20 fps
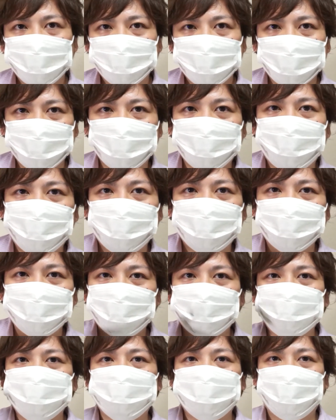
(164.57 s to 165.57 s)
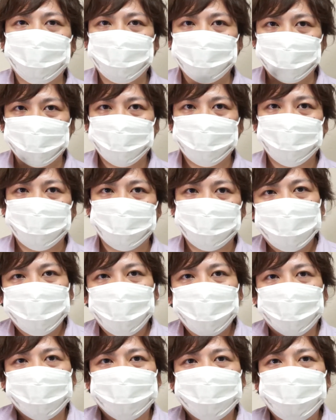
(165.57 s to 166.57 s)
まあ、レティーナディスプレイと
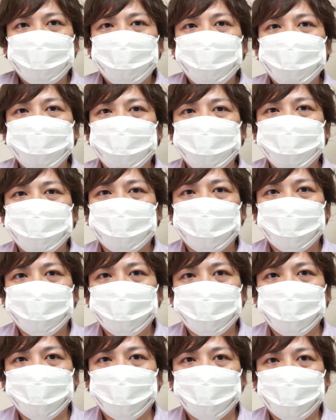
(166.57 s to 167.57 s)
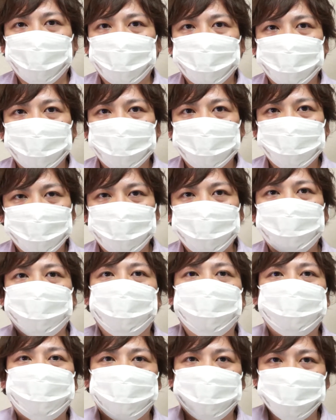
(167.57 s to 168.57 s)
で性能も結構いい
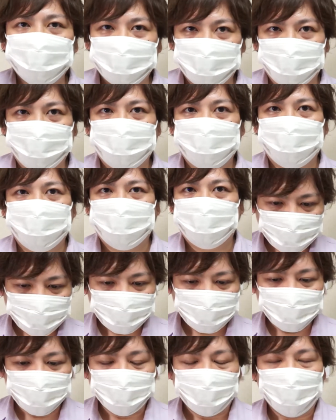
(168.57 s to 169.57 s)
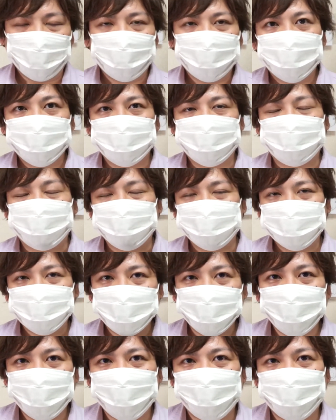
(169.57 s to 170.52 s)
ですよともうねすご